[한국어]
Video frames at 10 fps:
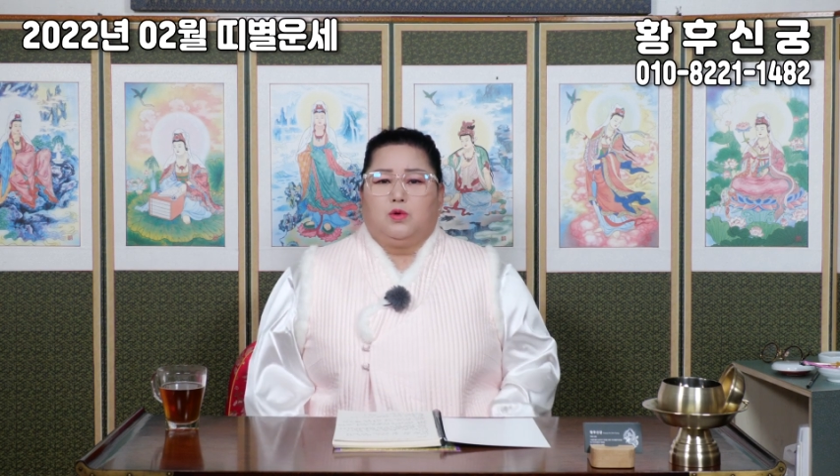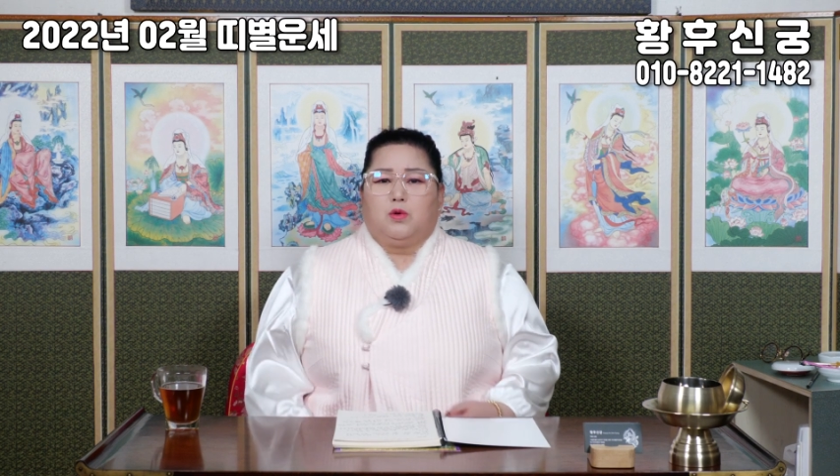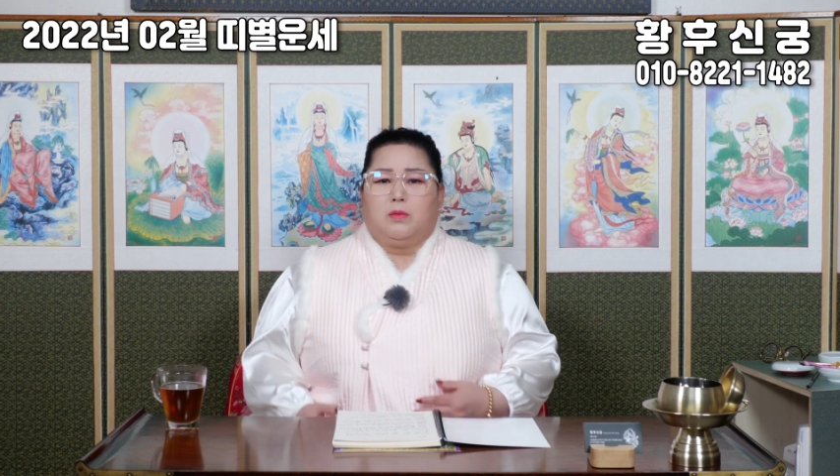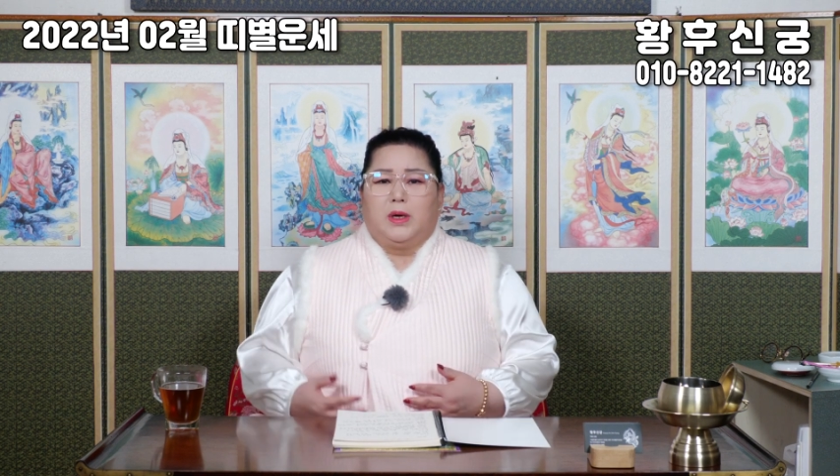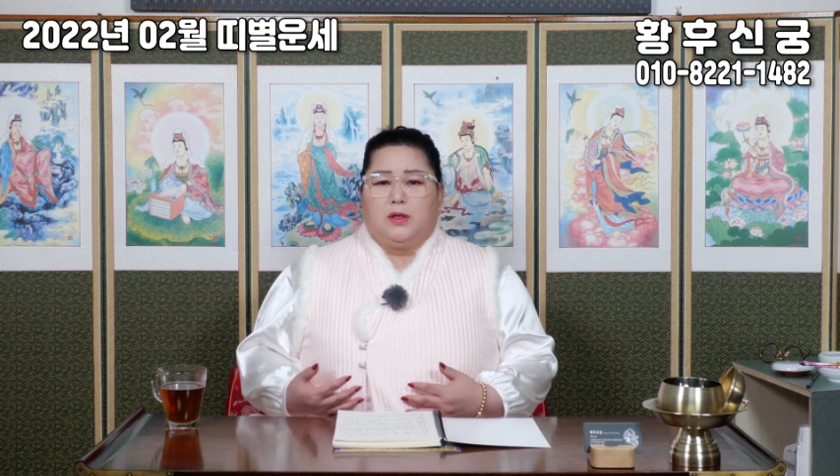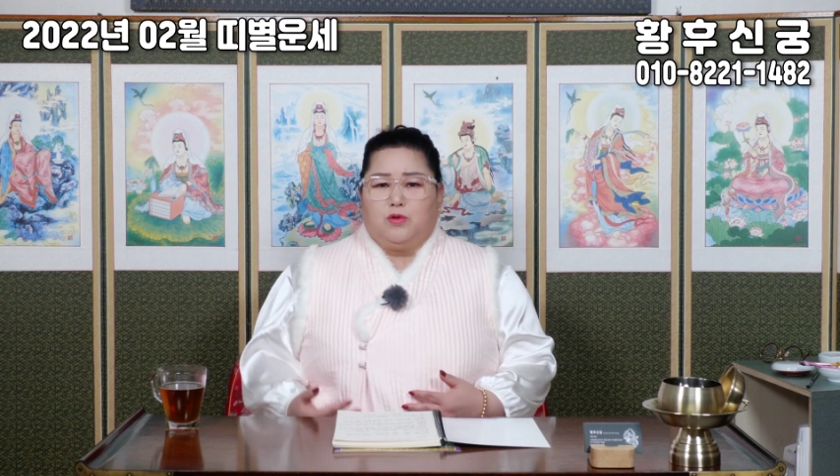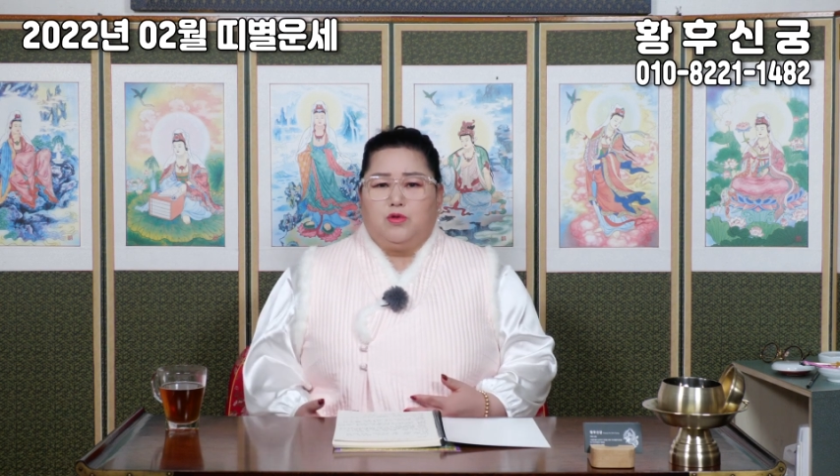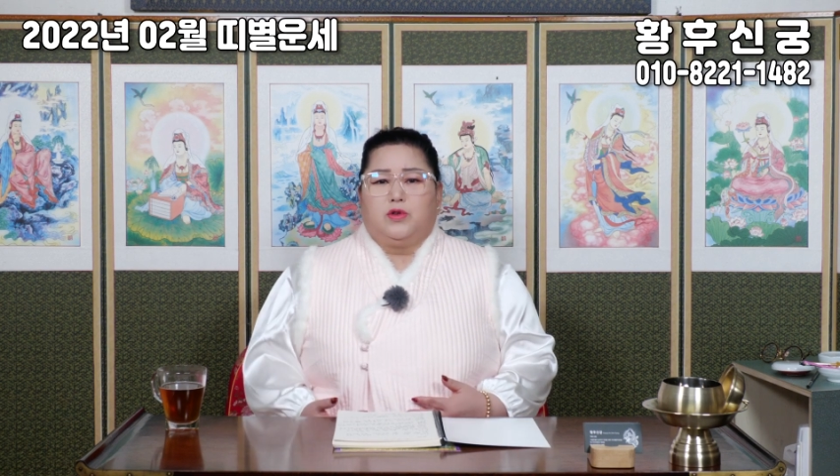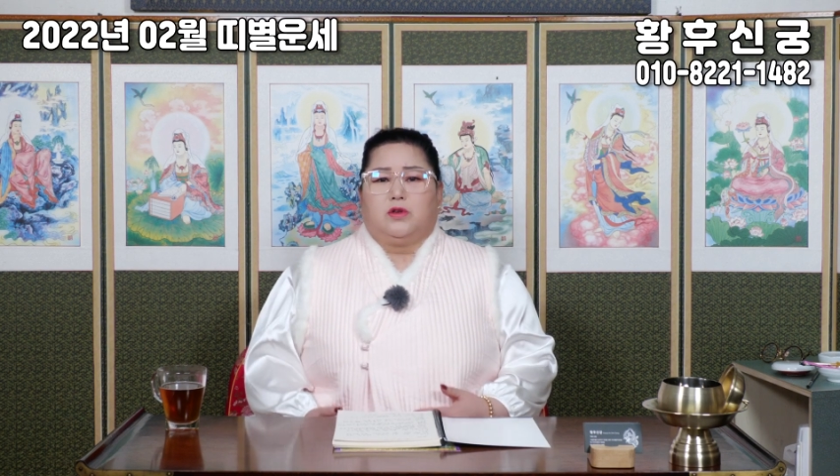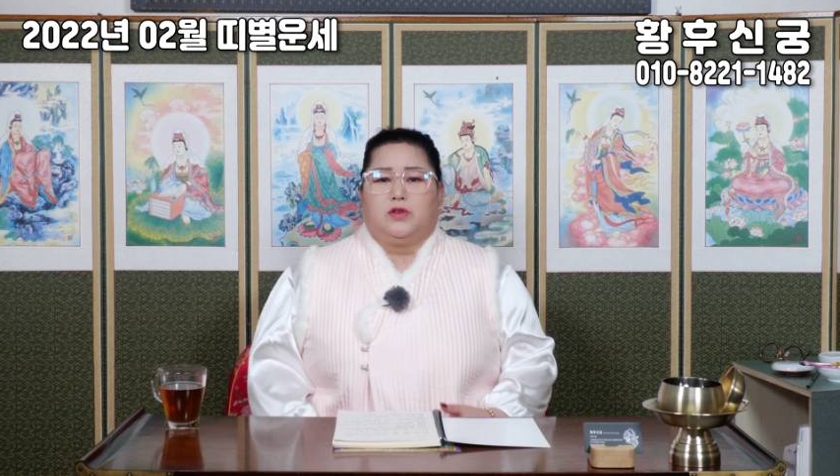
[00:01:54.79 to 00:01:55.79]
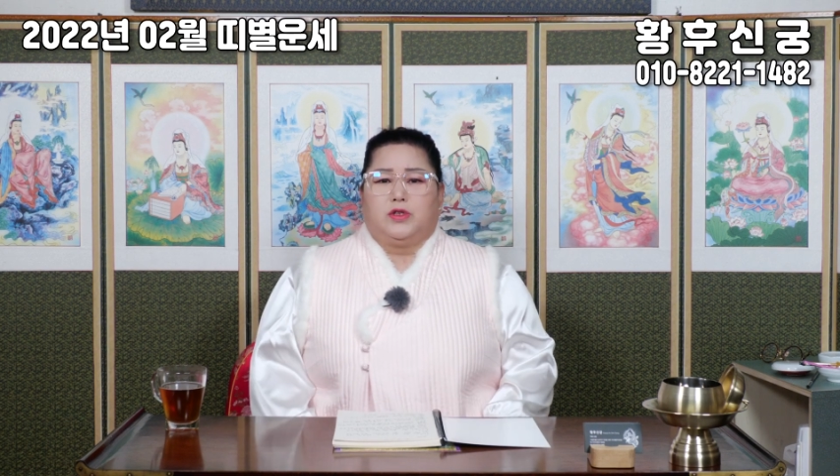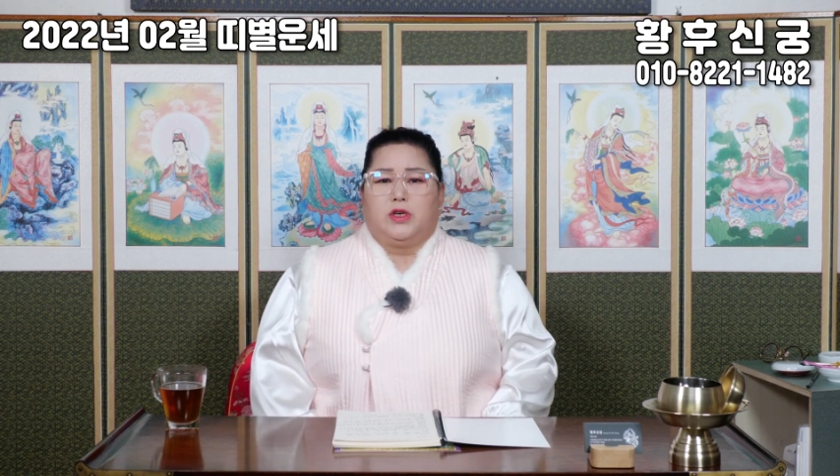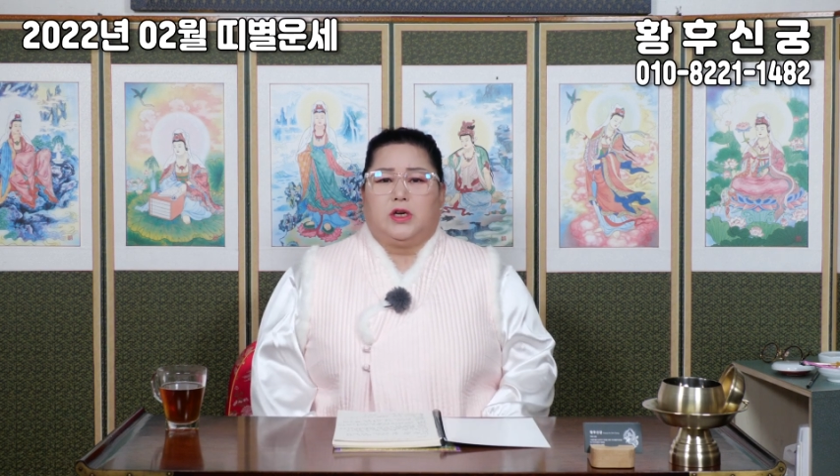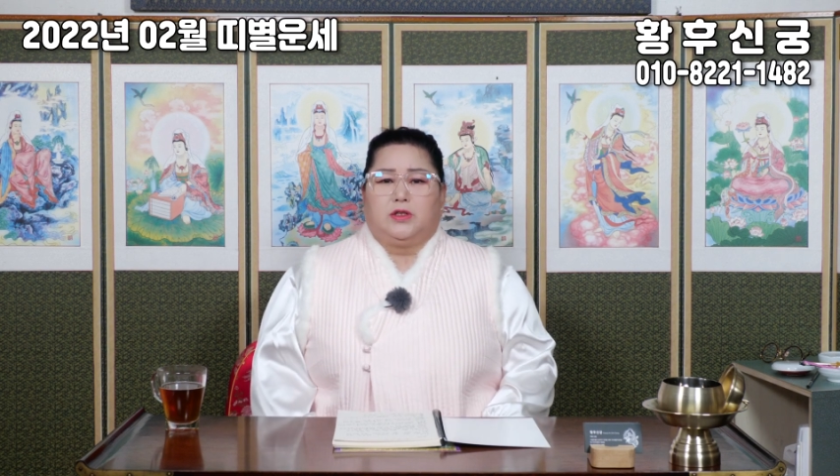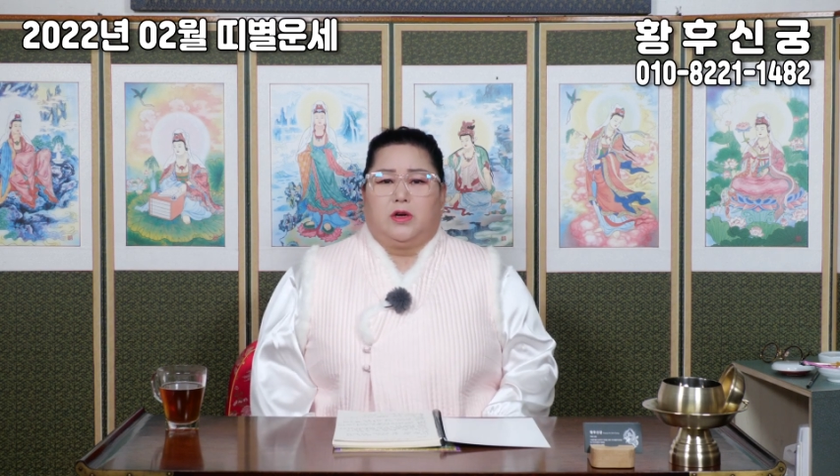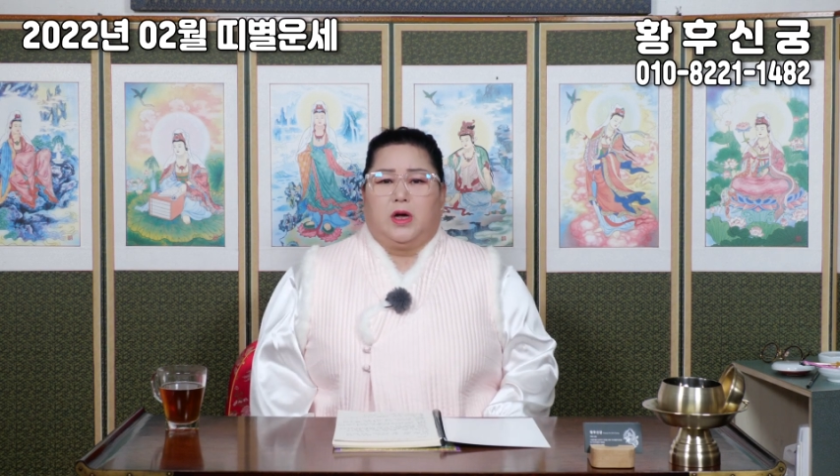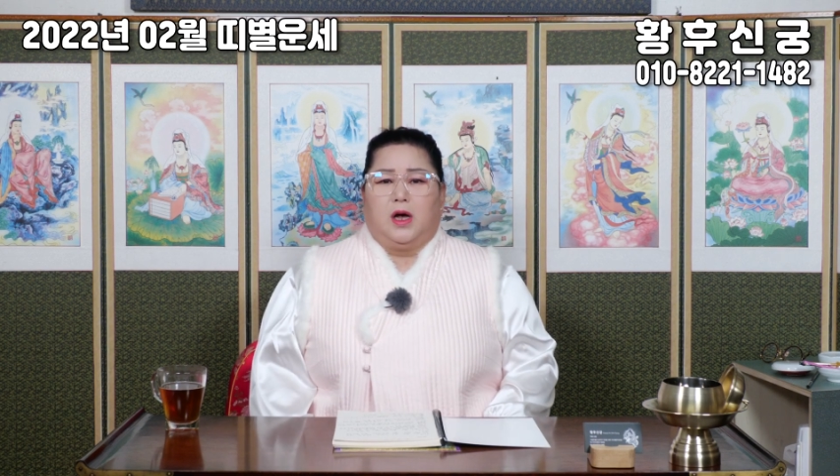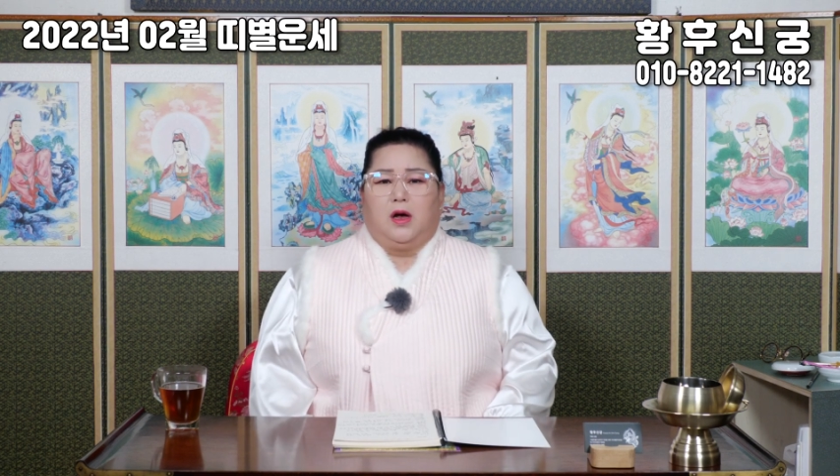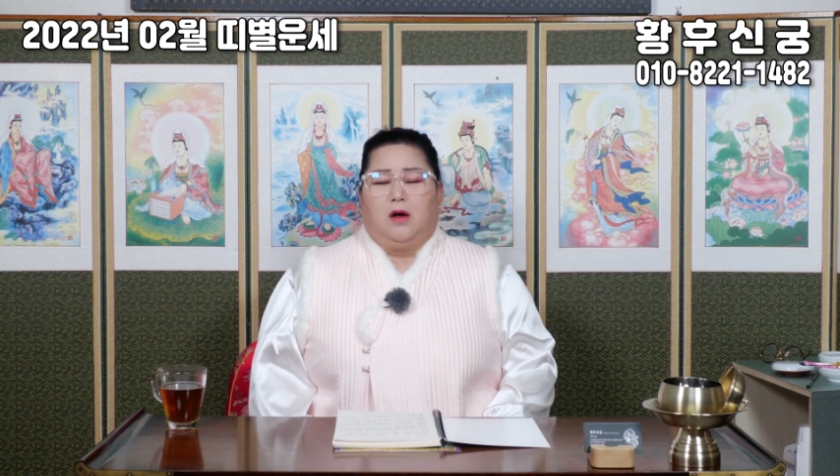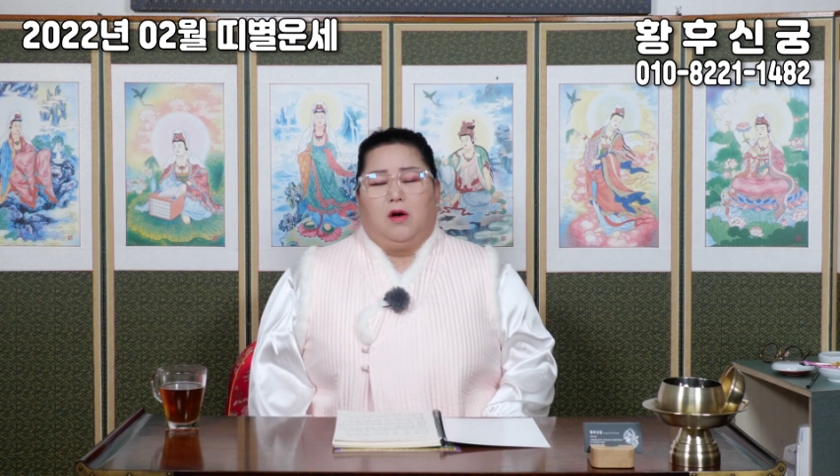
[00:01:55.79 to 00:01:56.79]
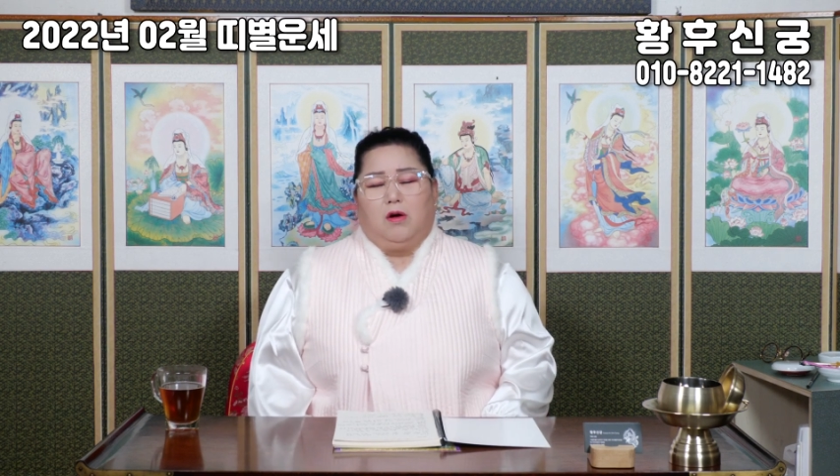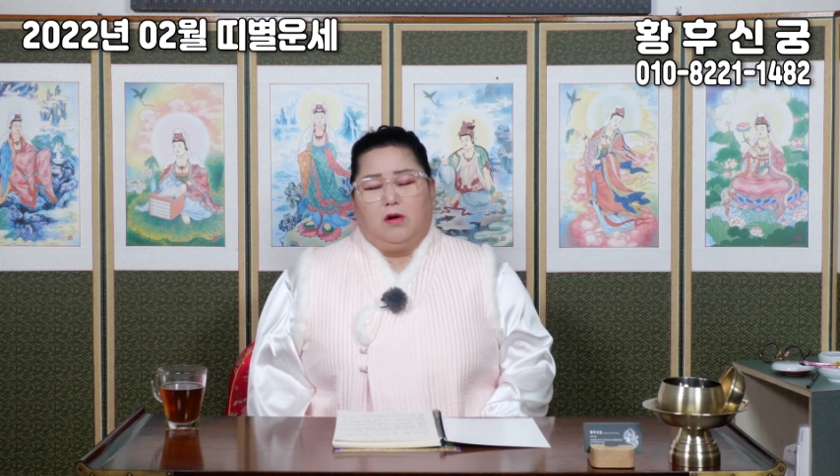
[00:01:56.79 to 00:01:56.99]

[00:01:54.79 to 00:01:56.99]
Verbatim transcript: 조그만 휴식을 취하셔야